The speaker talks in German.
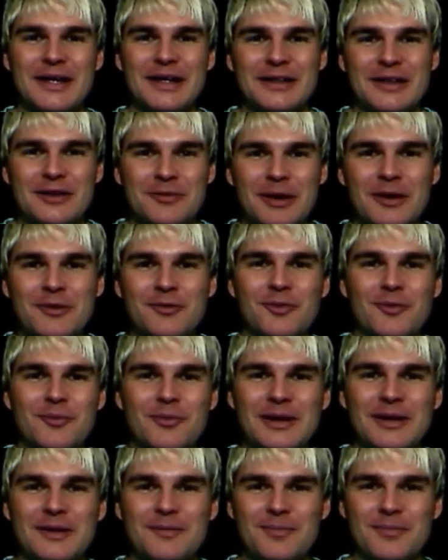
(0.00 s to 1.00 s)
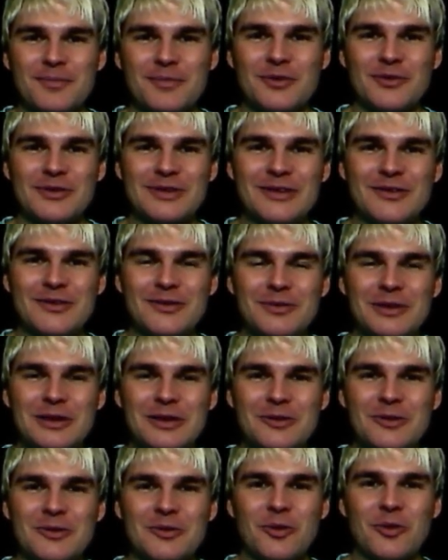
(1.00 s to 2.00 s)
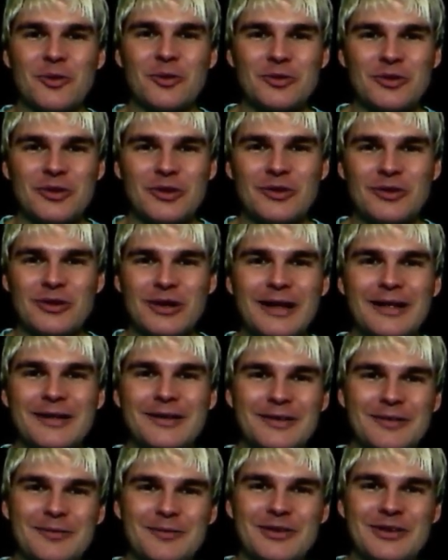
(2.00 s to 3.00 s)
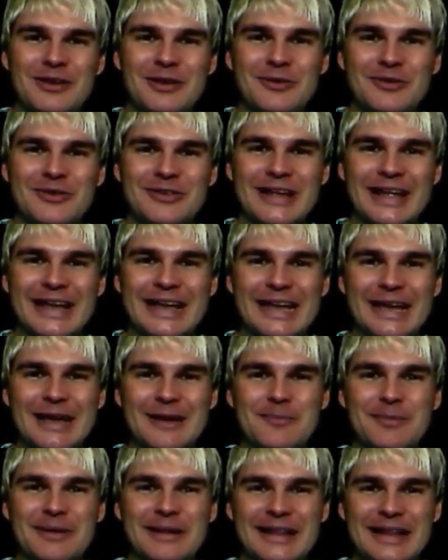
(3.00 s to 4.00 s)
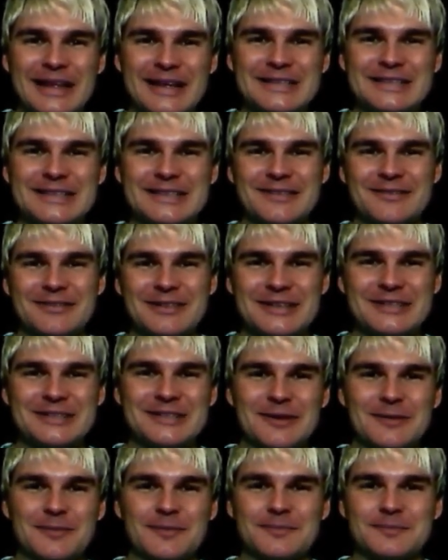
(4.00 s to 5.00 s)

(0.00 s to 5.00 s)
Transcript: Das war's von mir zu diesem Video und ja, wir sehen uns dann im nächsten Wiedersehen.